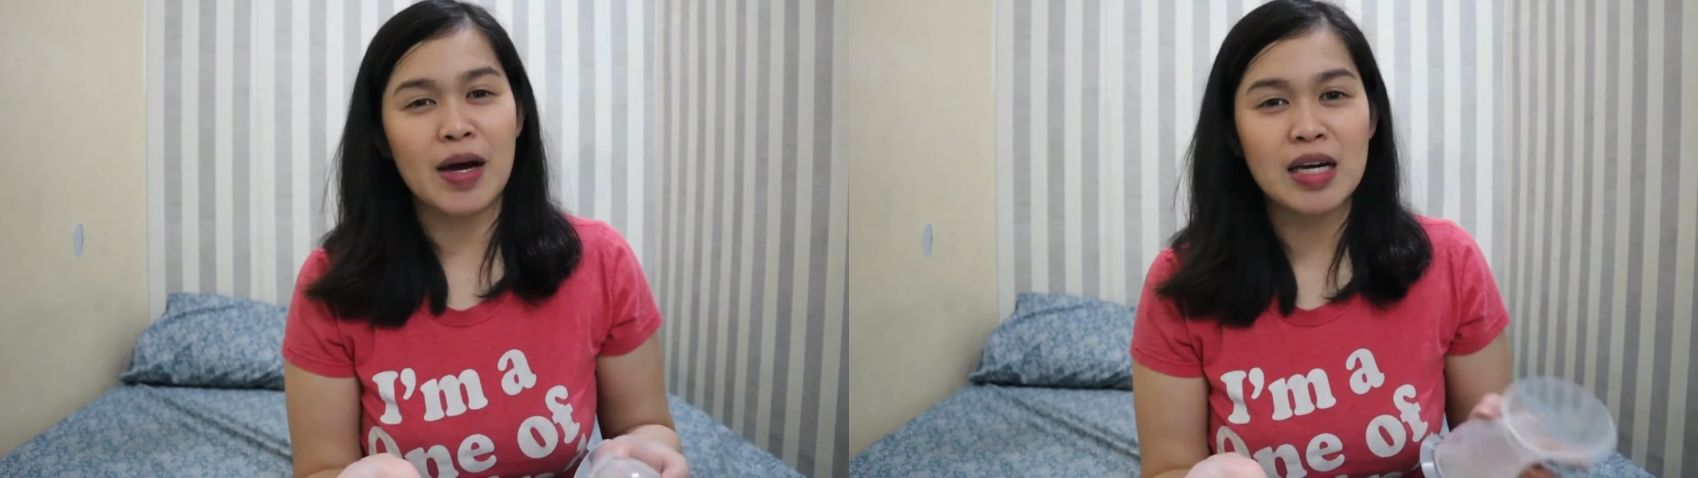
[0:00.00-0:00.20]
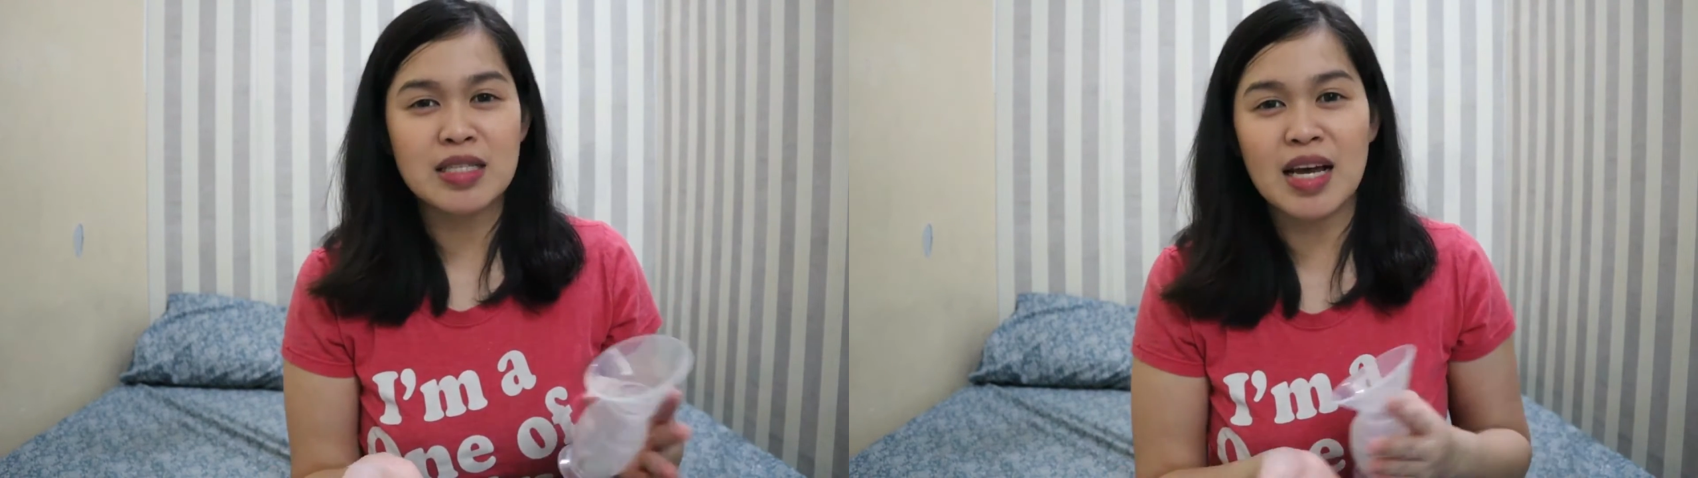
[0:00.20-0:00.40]

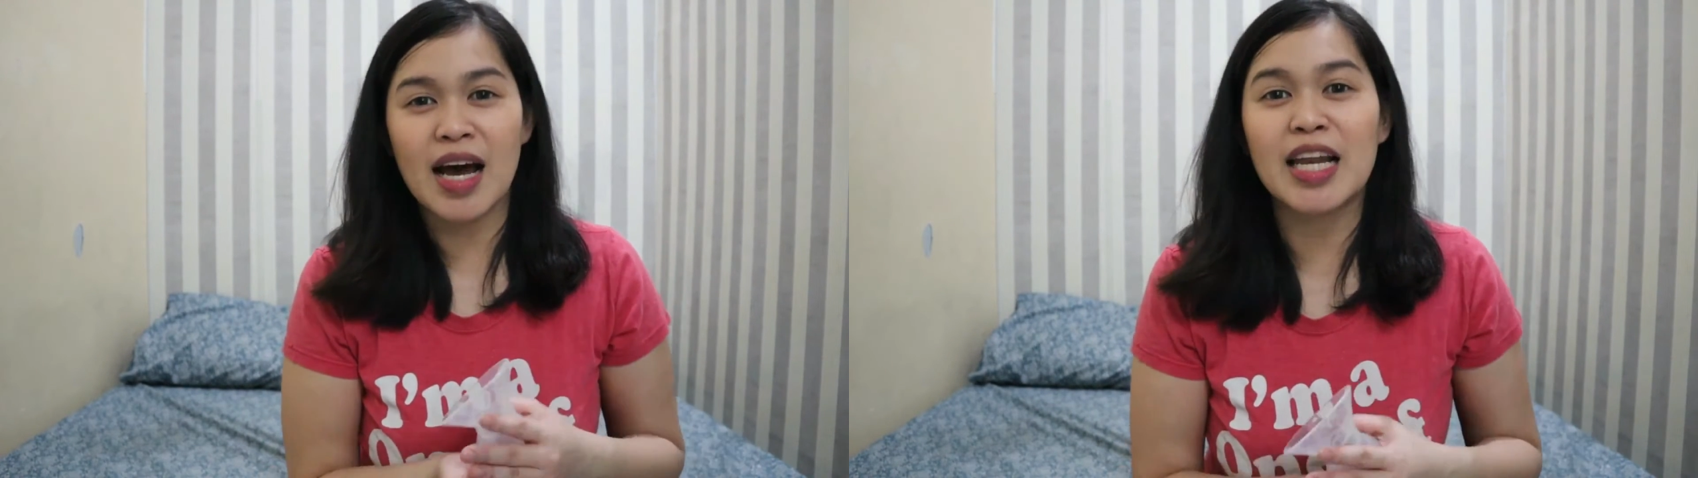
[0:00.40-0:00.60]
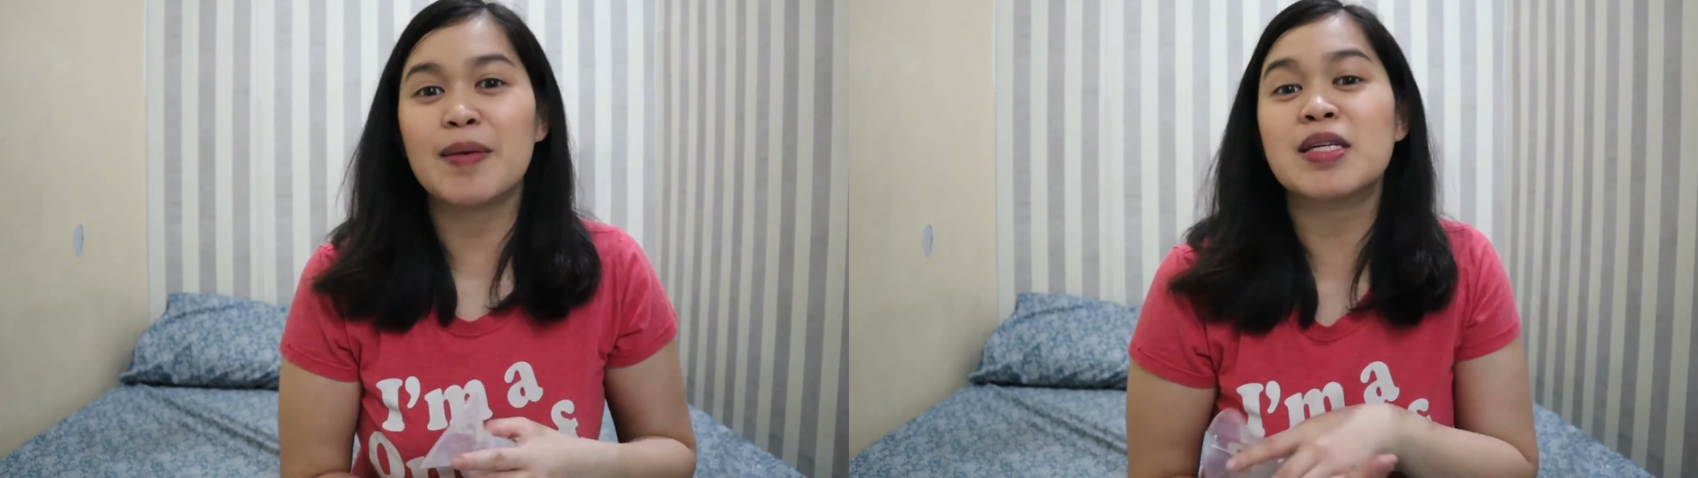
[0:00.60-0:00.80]
Baka
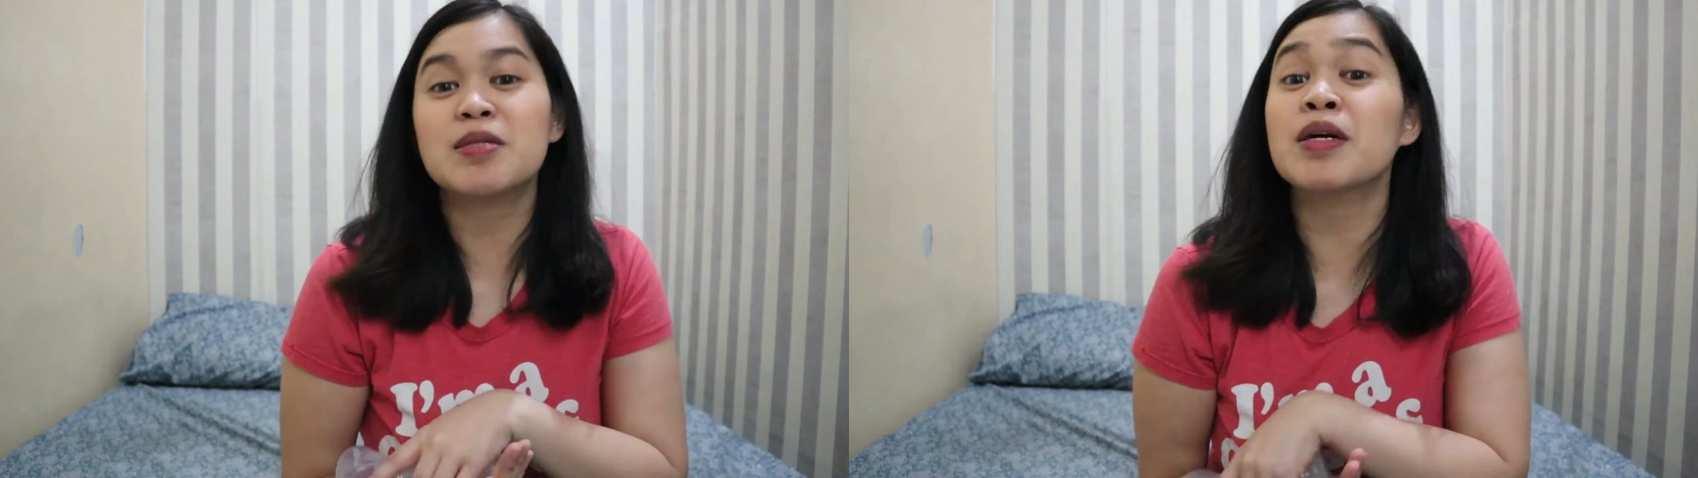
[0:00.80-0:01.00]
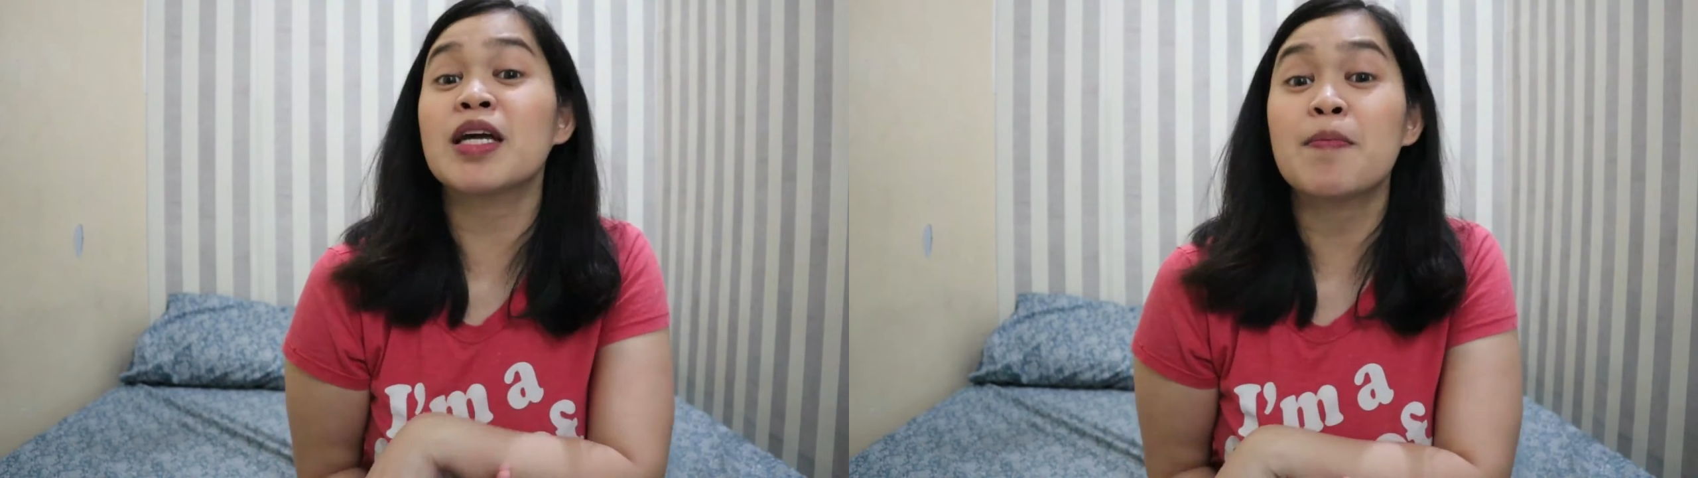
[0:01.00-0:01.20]
sakaling
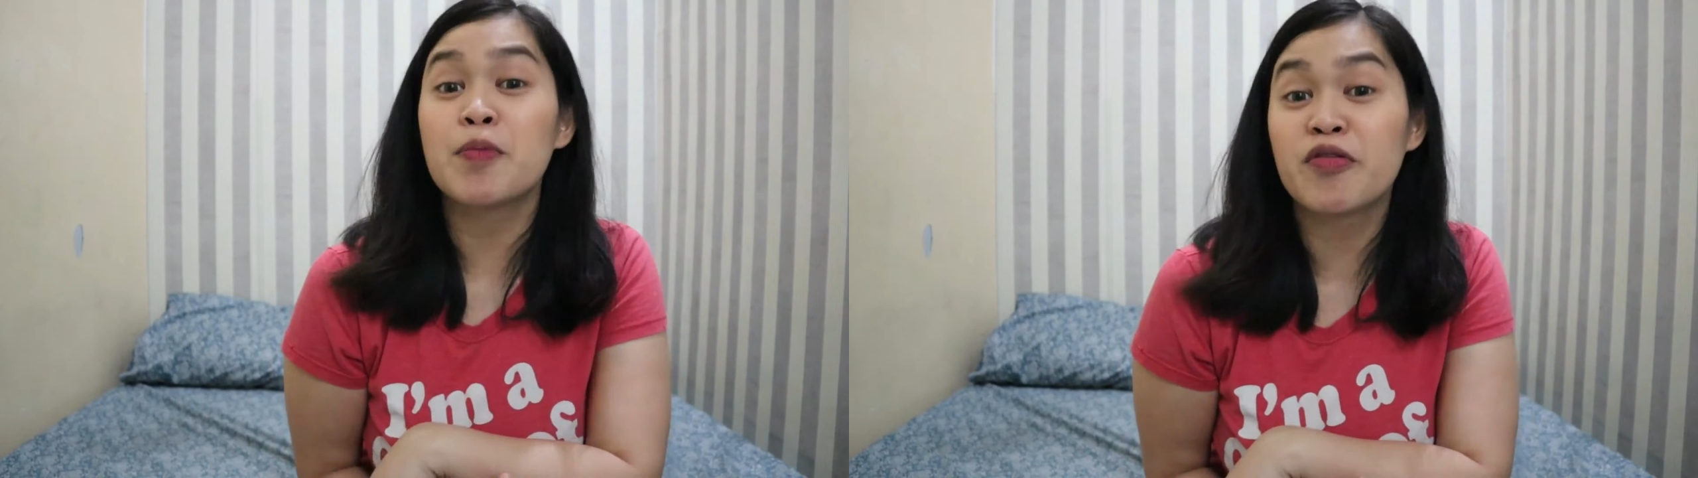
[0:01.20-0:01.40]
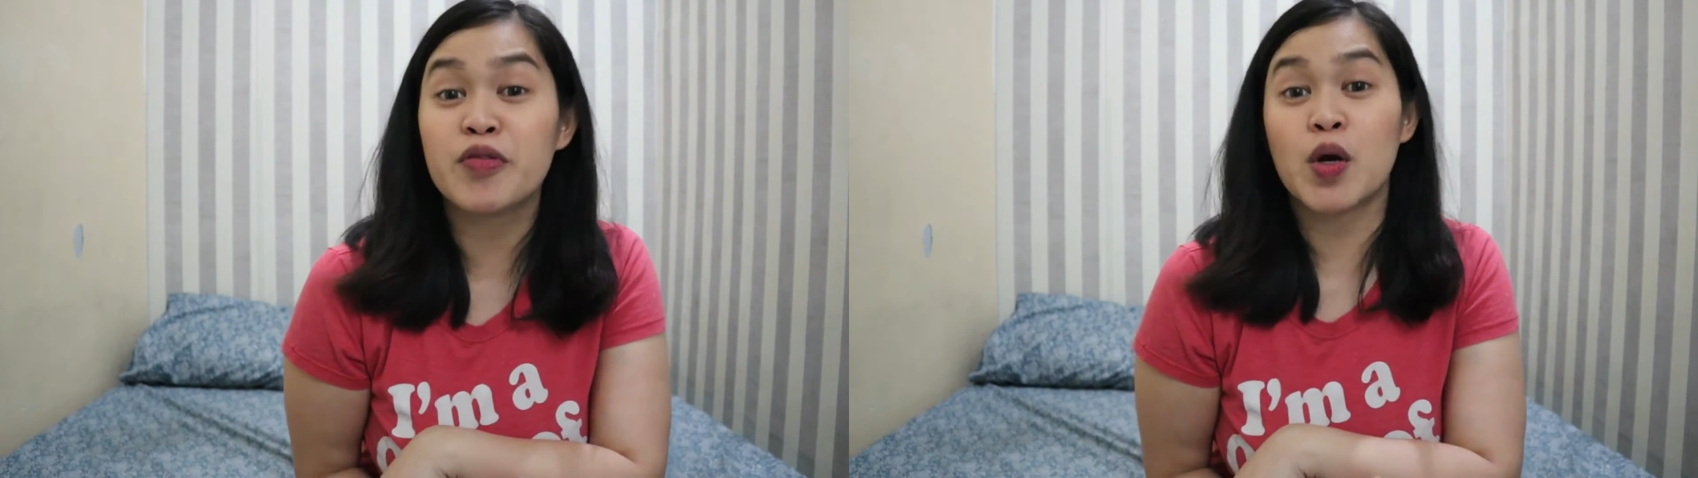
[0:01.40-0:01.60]
mas
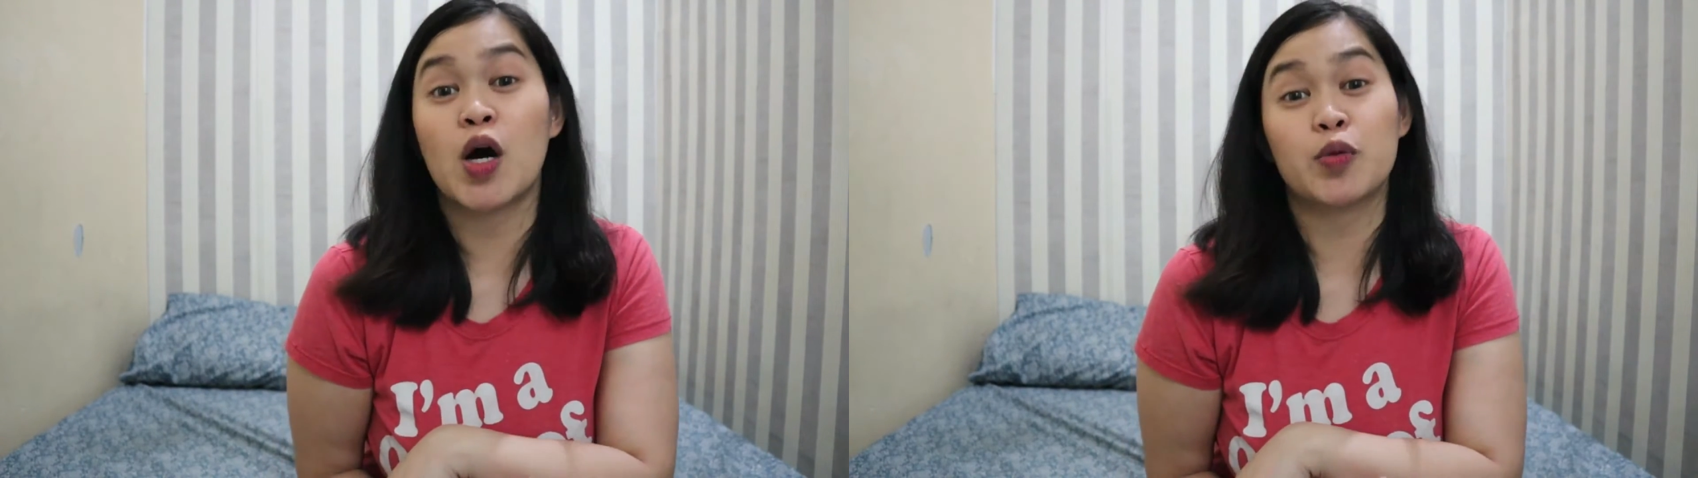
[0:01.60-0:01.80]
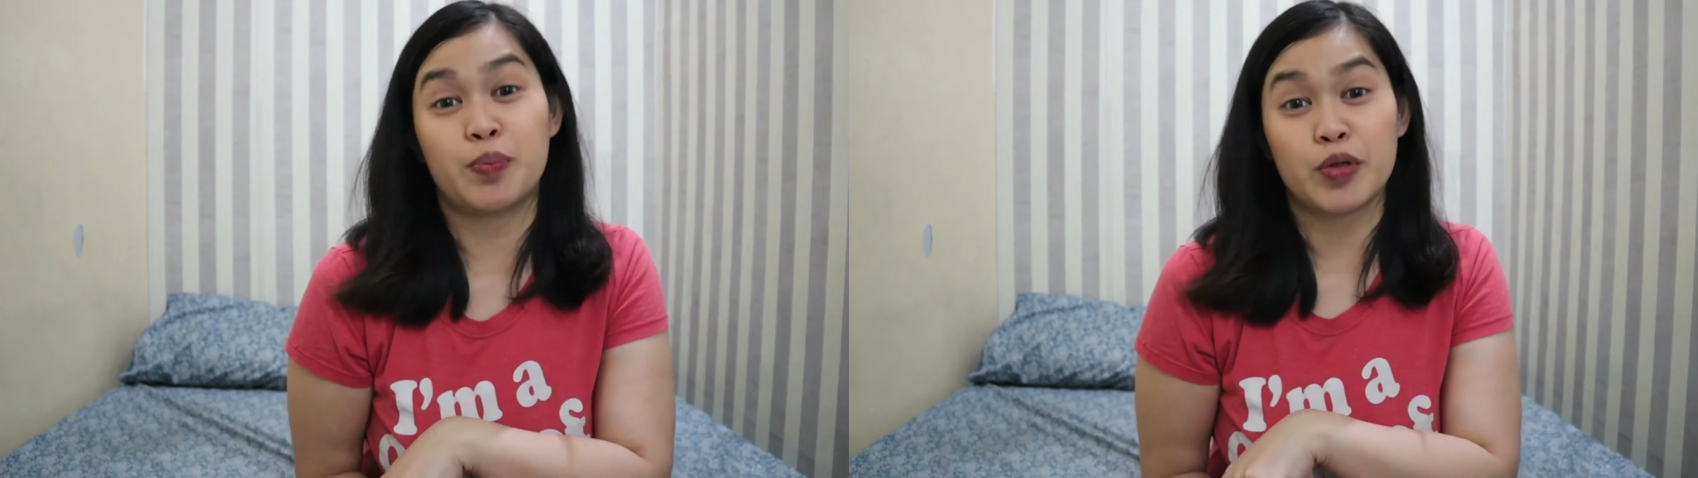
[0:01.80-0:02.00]
mag-improve yung
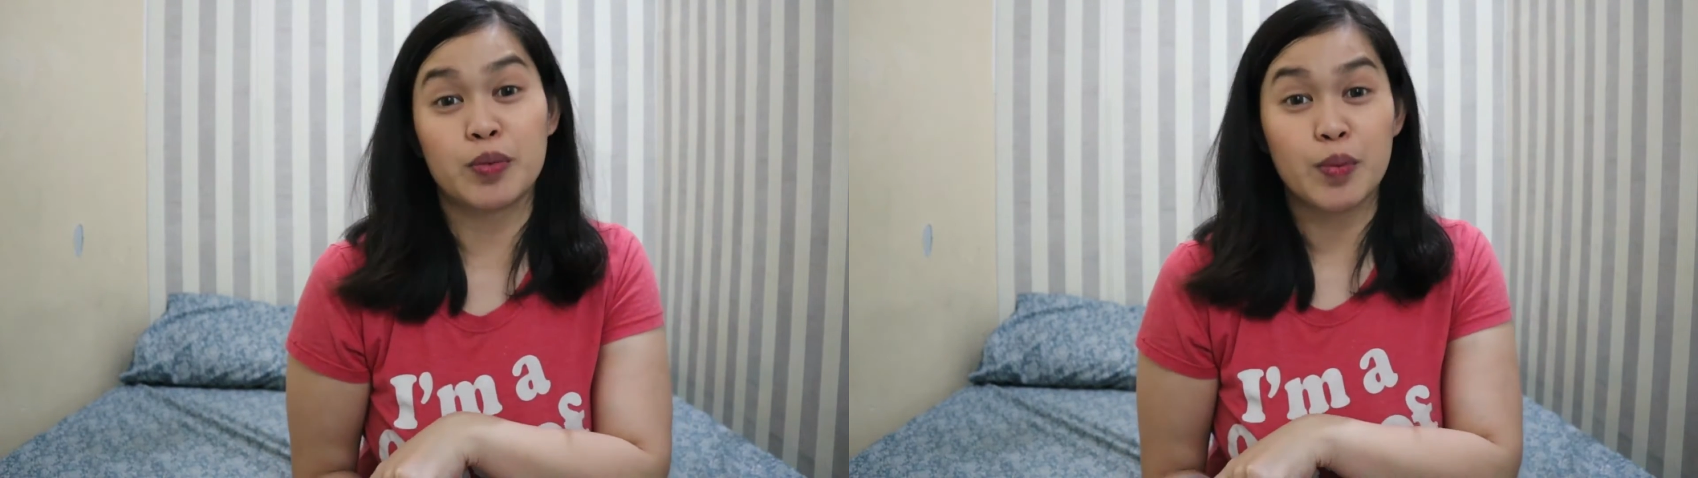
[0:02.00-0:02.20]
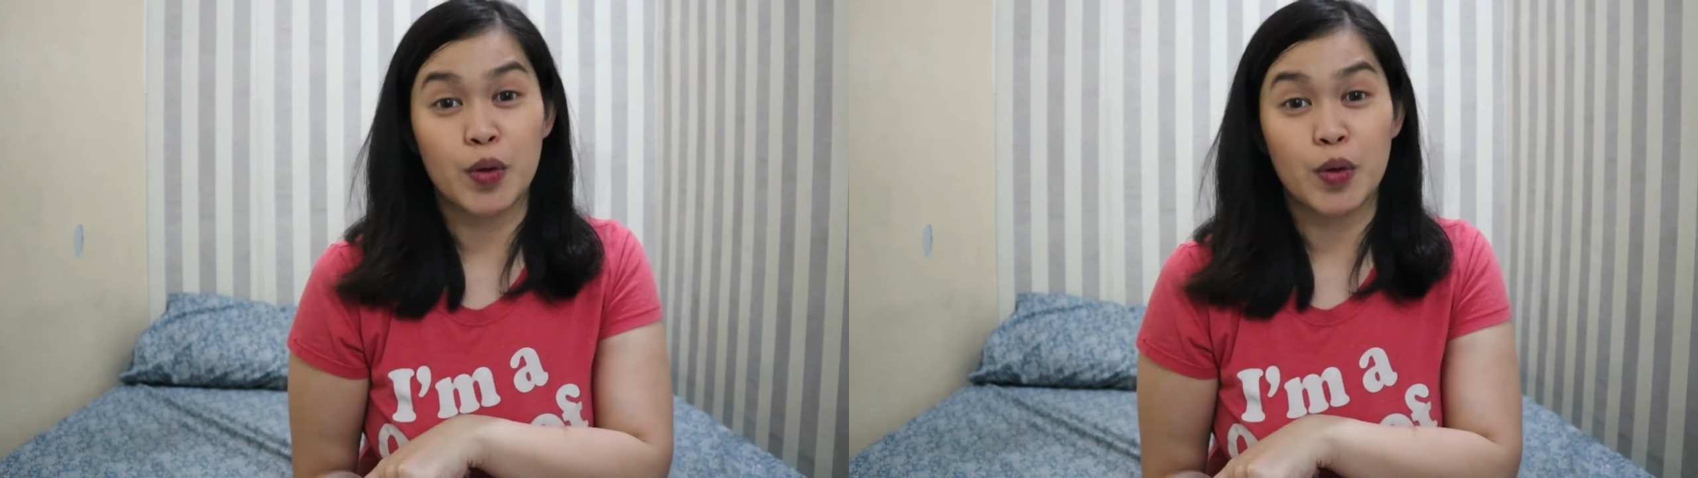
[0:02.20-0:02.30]
output